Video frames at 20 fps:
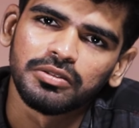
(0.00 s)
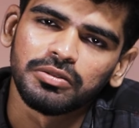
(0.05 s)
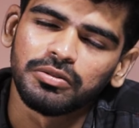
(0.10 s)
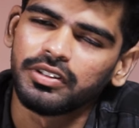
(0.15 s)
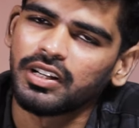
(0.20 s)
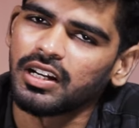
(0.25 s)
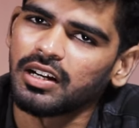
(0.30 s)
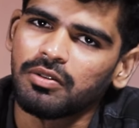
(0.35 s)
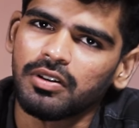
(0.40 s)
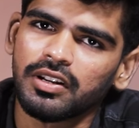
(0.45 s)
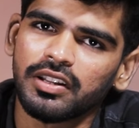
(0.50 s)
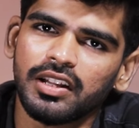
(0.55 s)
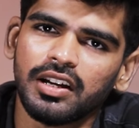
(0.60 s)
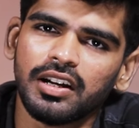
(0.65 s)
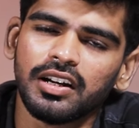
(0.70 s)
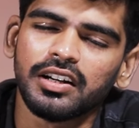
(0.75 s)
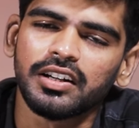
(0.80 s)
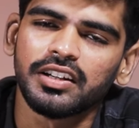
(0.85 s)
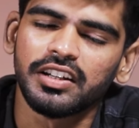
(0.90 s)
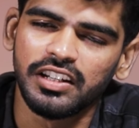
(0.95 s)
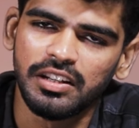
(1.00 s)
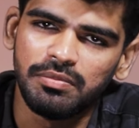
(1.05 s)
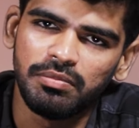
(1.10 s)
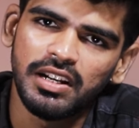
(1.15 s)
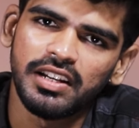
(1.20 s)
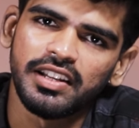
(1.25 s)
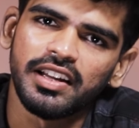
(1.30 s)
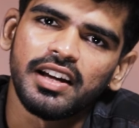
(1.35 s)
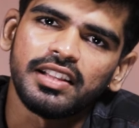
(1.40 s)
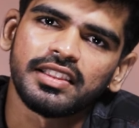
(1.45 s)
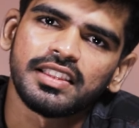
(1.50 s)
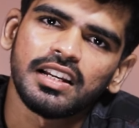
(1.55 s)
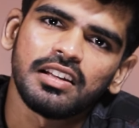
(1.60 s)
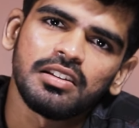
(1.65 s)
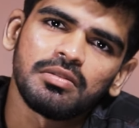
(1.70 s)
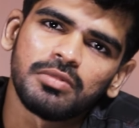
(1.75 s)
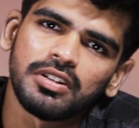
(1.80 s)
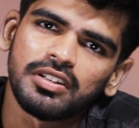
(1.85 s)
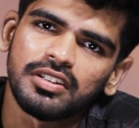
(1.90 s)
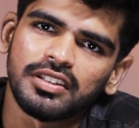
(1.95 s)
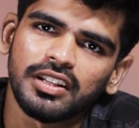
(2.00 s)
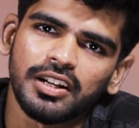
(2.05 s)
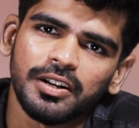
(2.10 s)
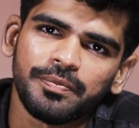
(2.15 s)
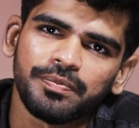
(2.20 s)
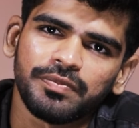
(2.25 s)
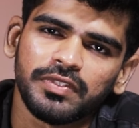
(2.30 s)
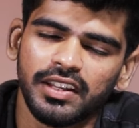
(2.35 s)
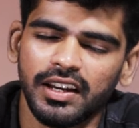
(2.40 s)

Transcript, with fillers: சூர்யா அவ்வளோதான் இனிமேல் என் தலைவன் மட்டும்தான்